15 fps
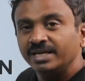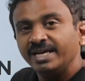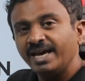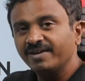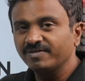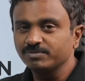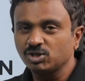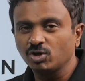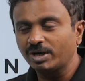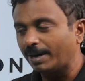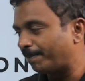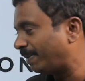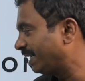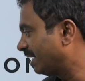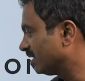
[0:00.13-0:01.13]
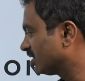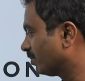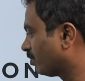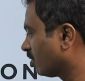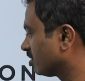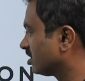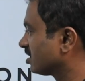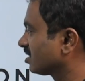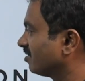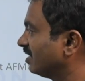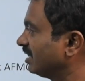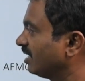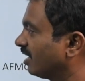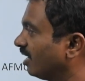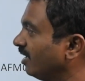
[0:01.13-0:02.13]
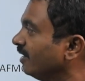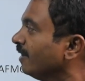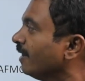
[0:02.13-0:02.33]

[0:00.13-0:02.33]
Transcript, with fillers: ஏஎம்சியோட அப்ளிகேஷன் ப்ராசஸ்க்கு வந்துடலாம்